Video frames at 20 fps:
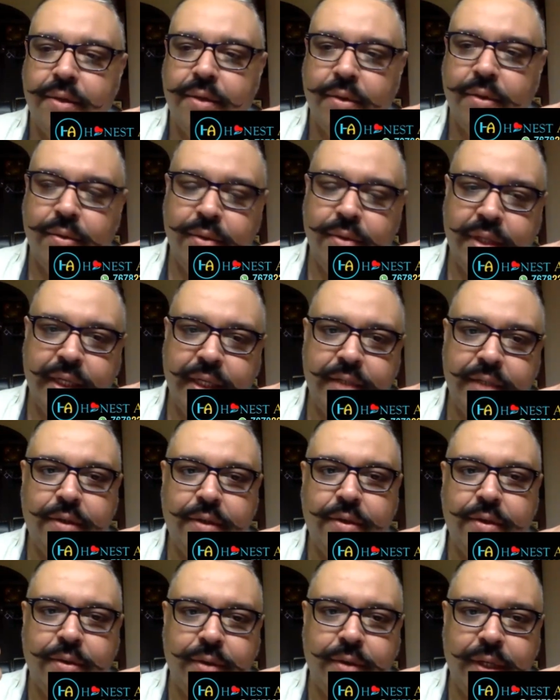तो उसकी
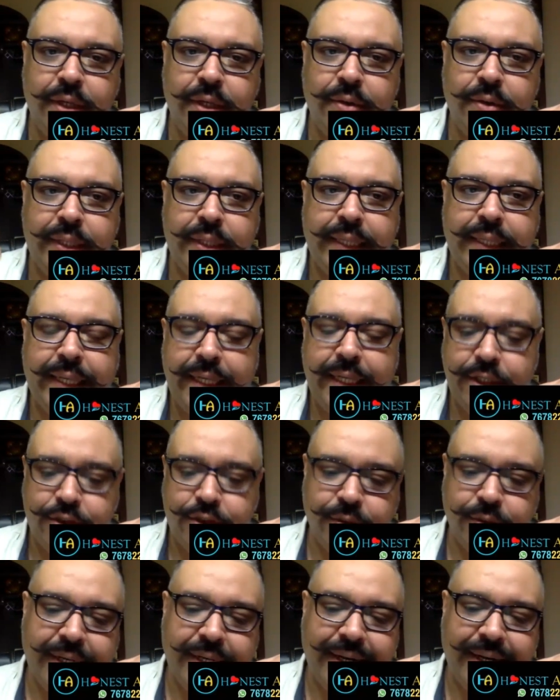जो टोटे होती है
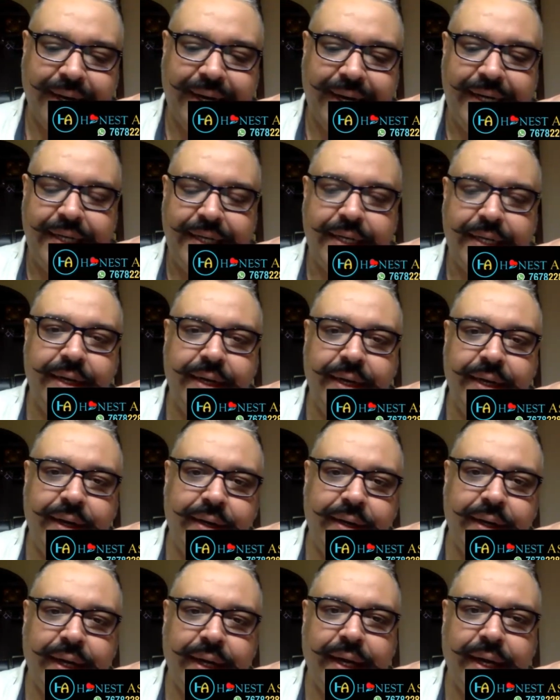शुक्र एंटर्ड
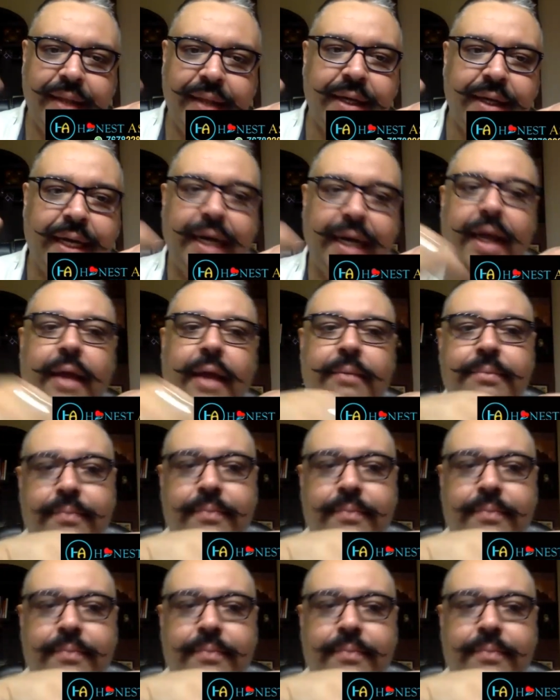इट एज अ कीड़ा